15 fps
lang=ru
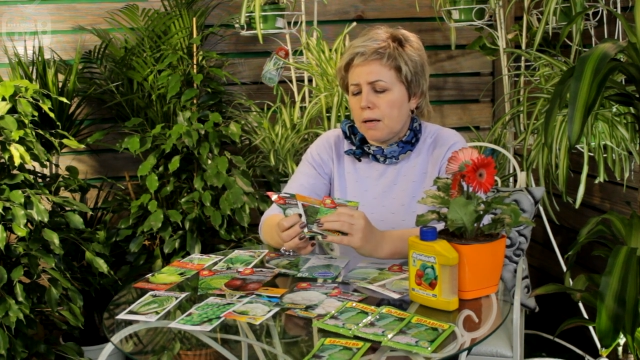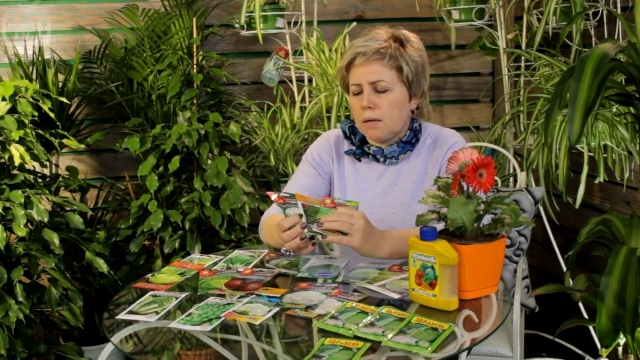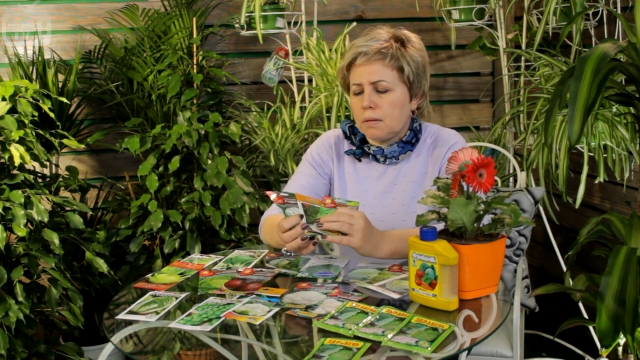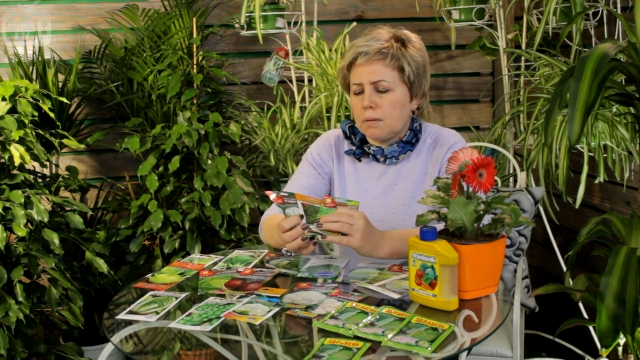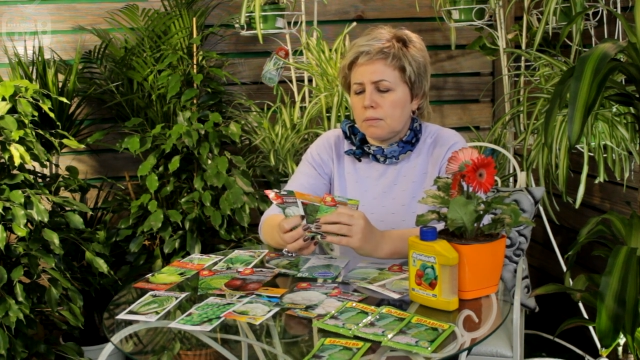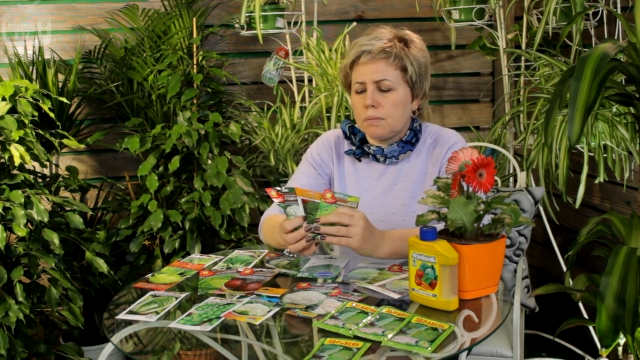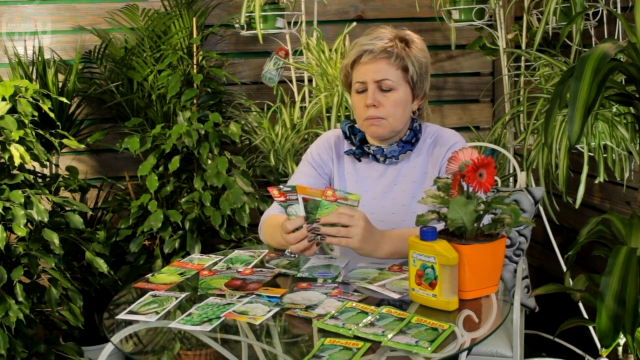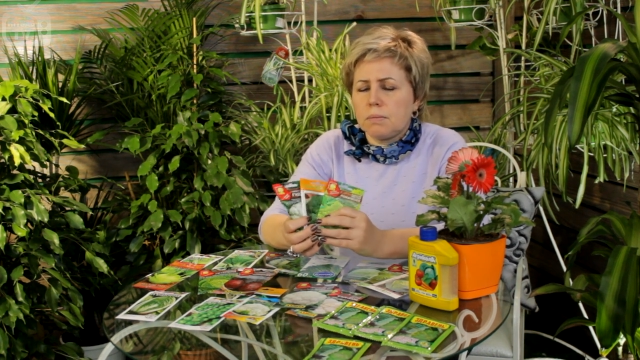
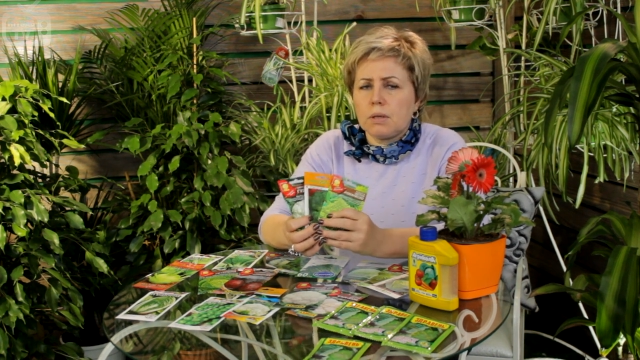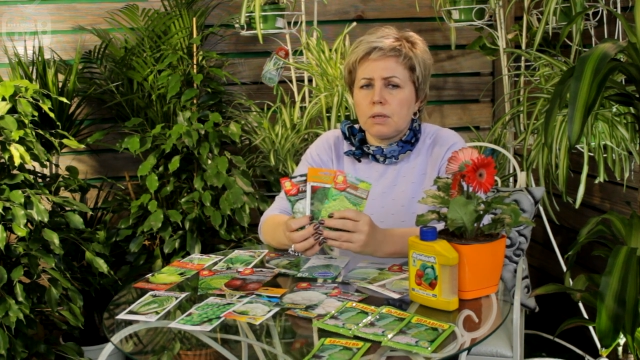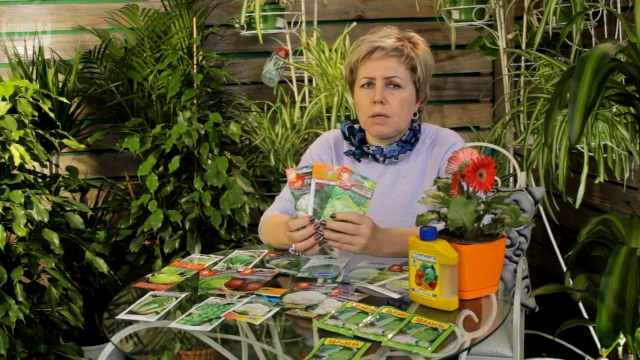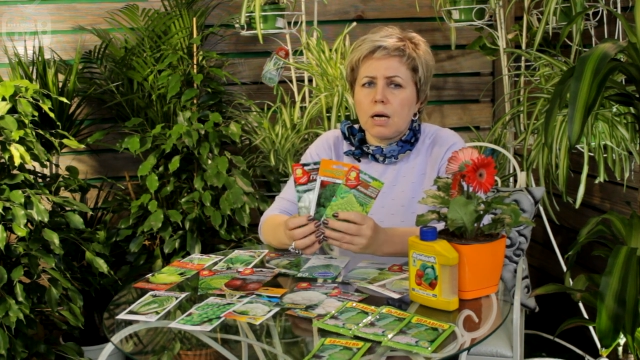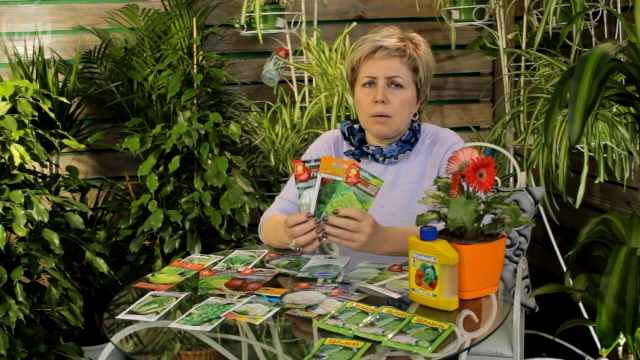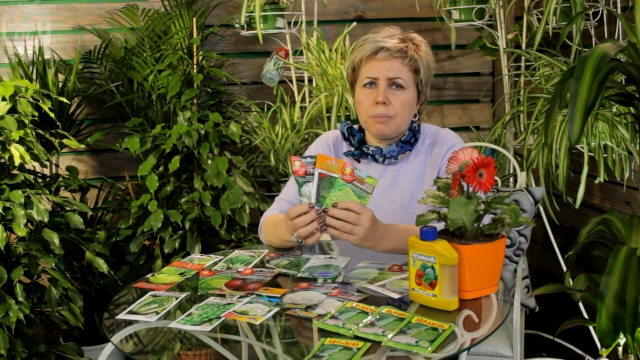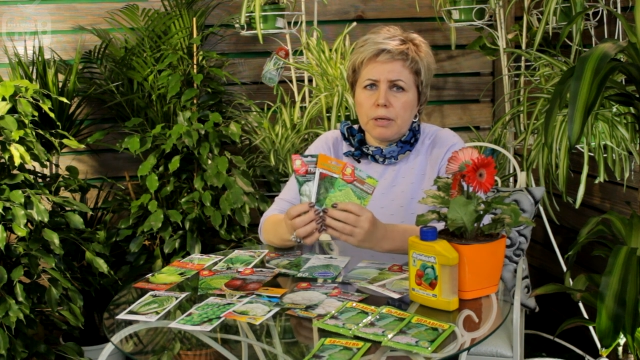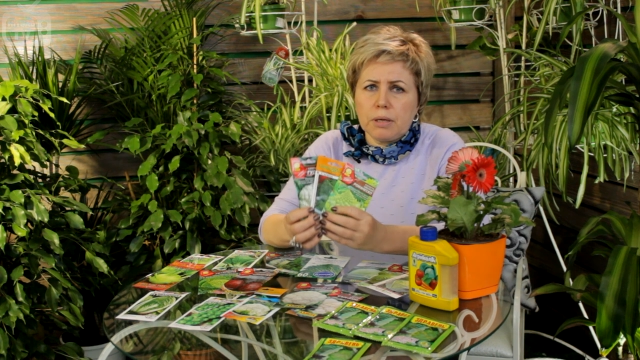А,
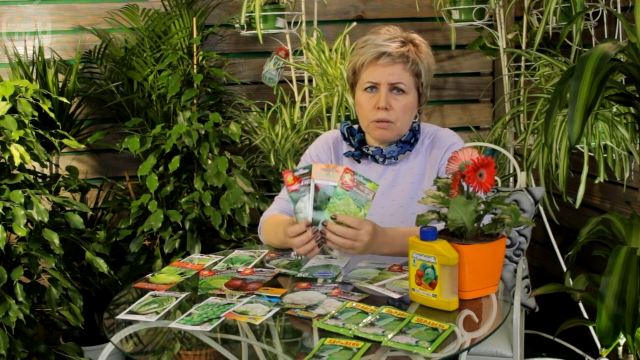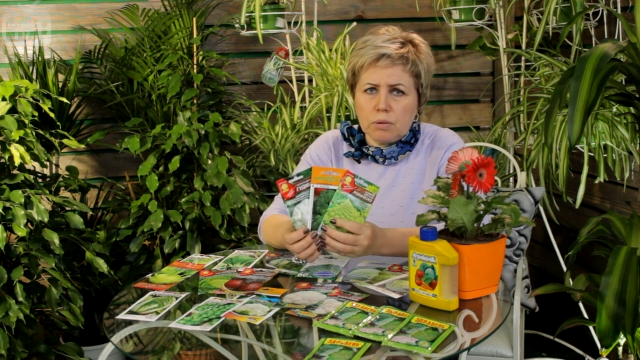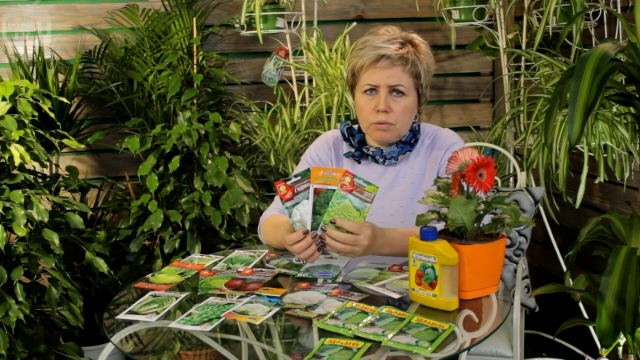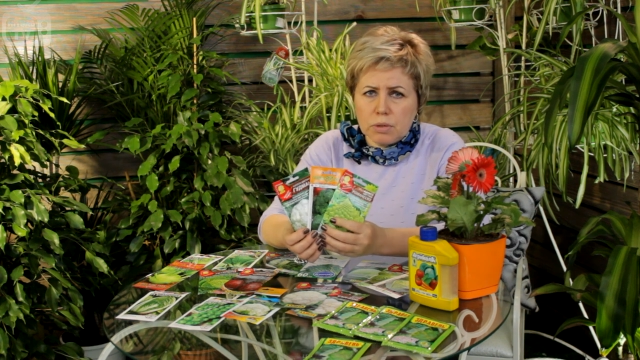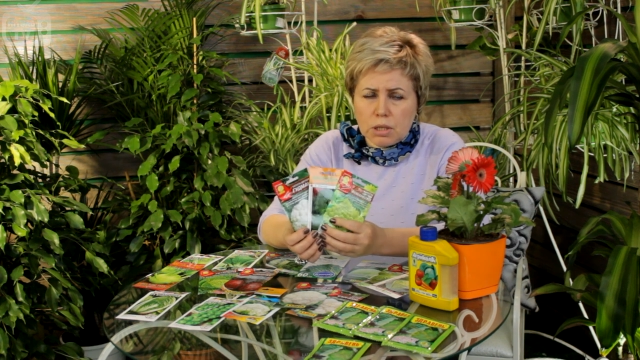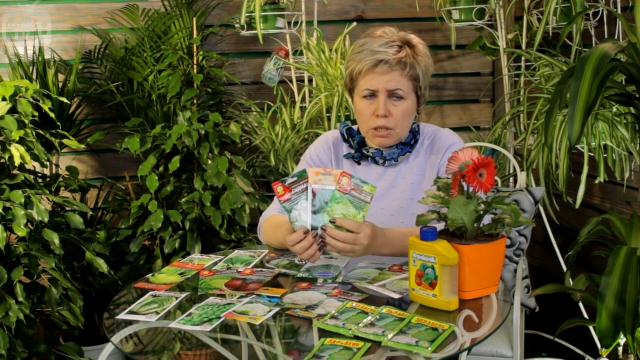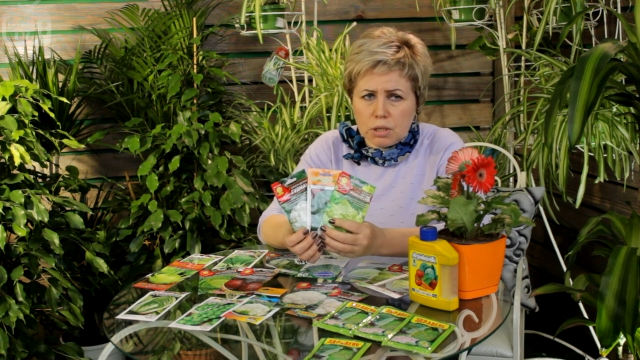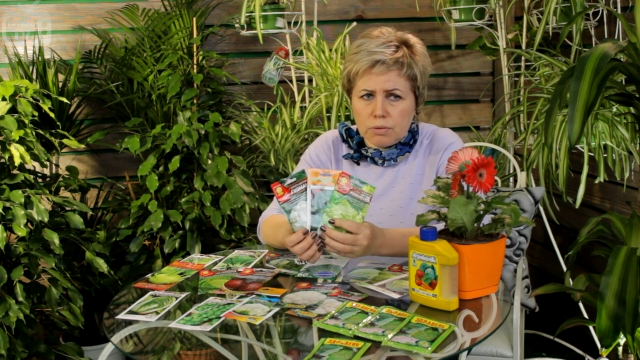как правило, ее
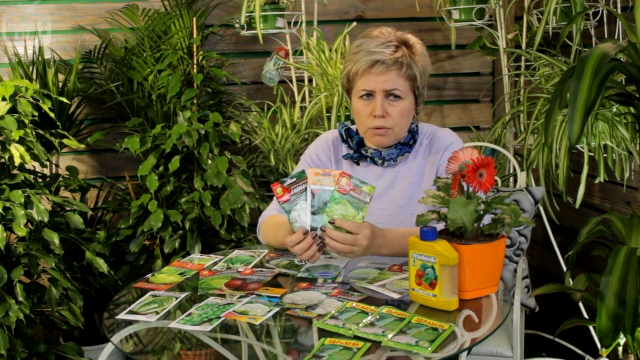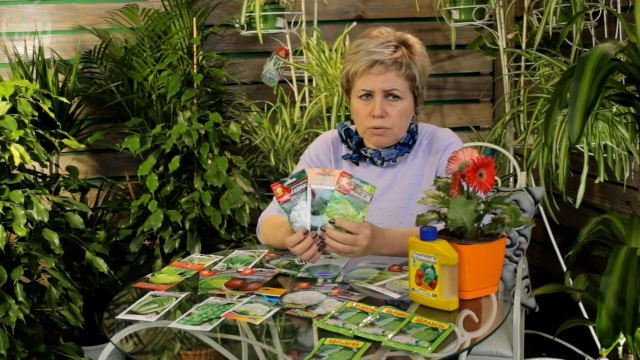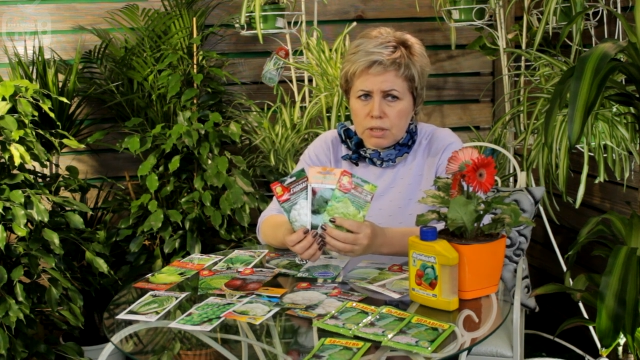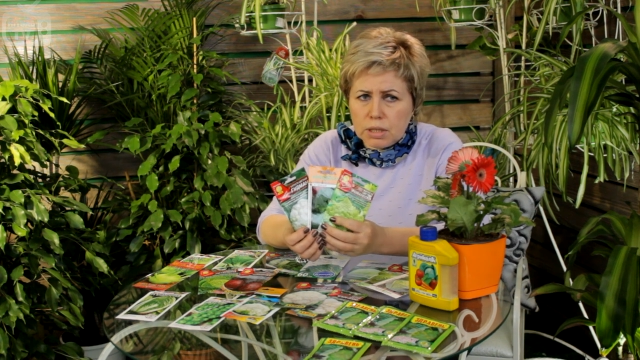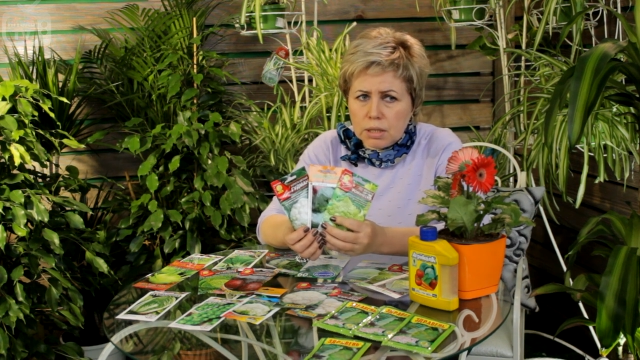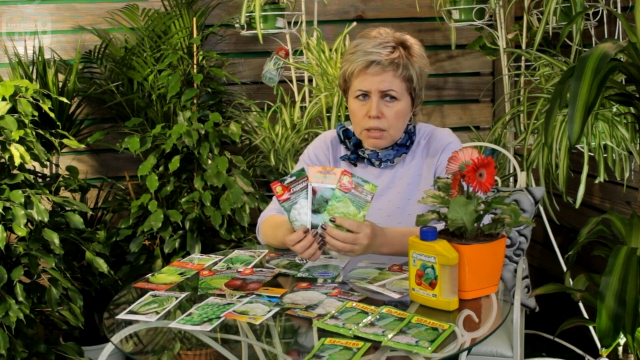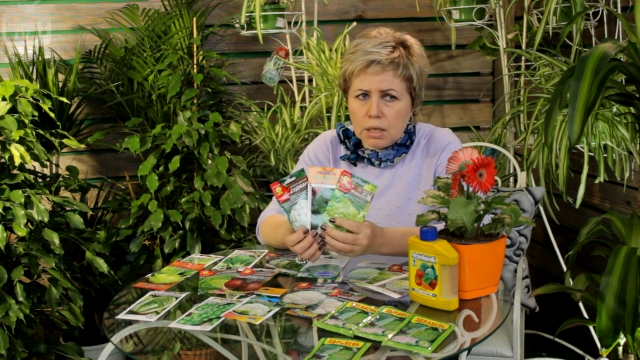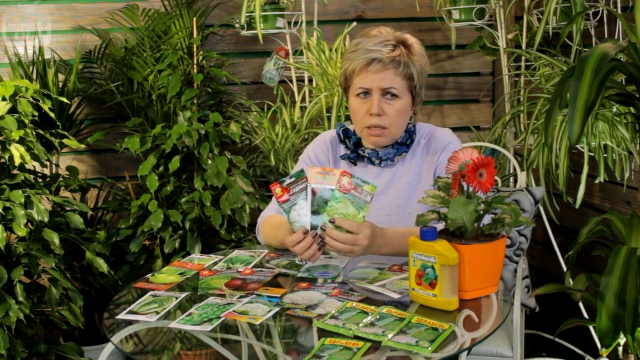высаживают
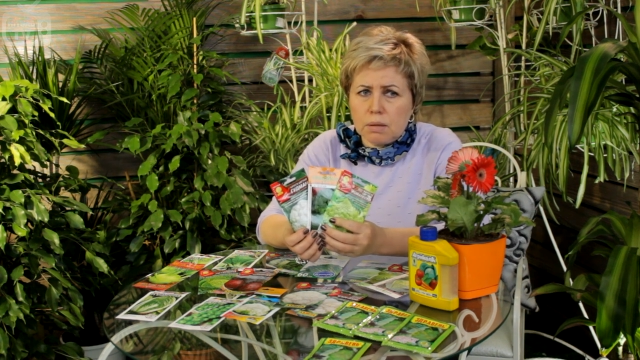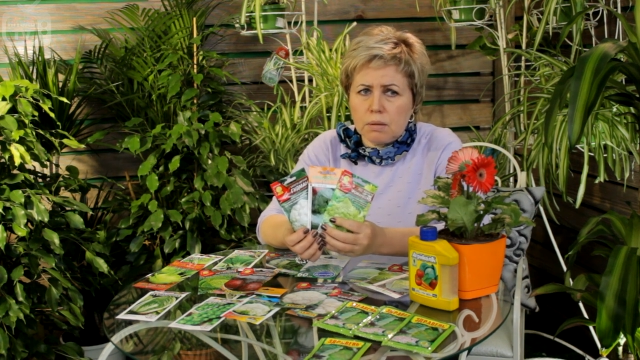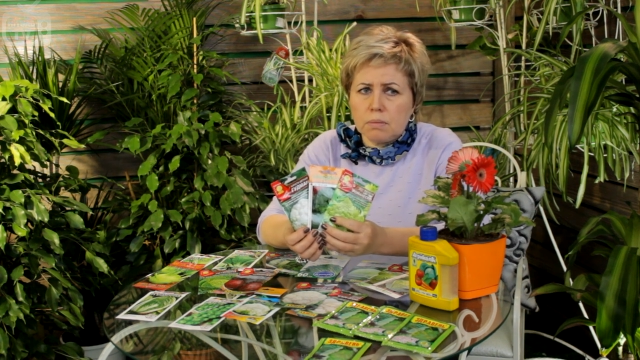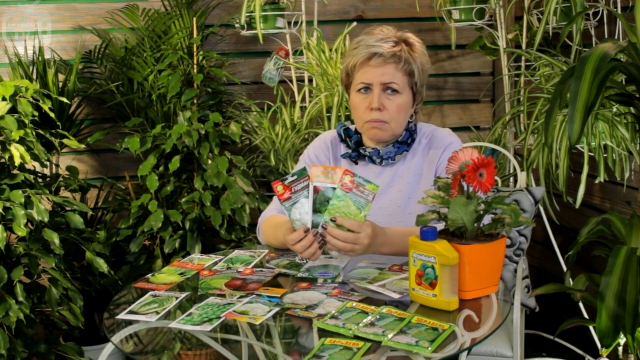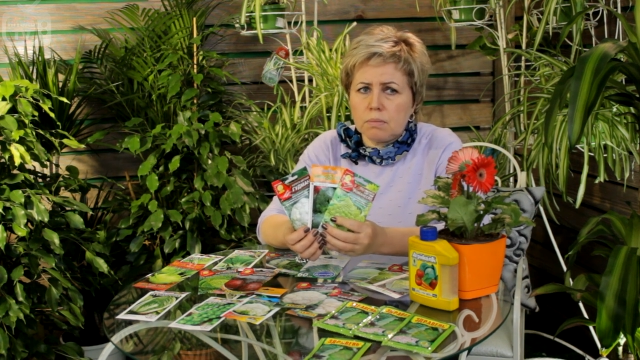всегда.